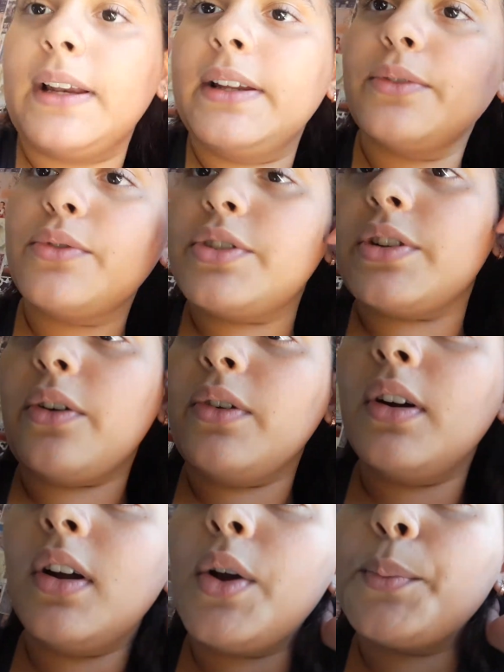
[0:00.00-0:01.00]
ali no chão.
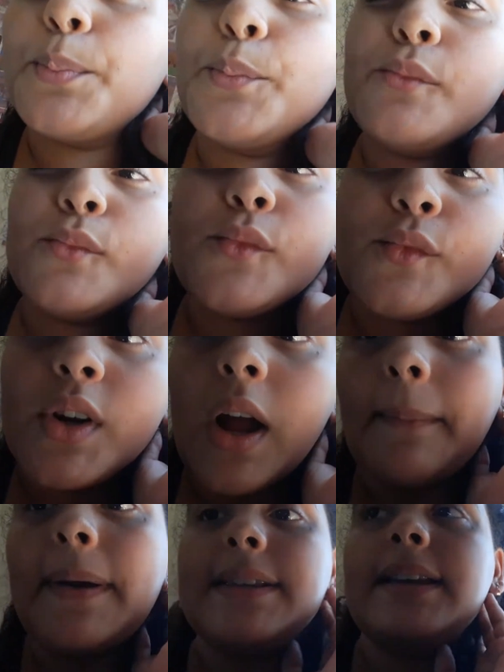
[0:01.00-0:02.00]
Mas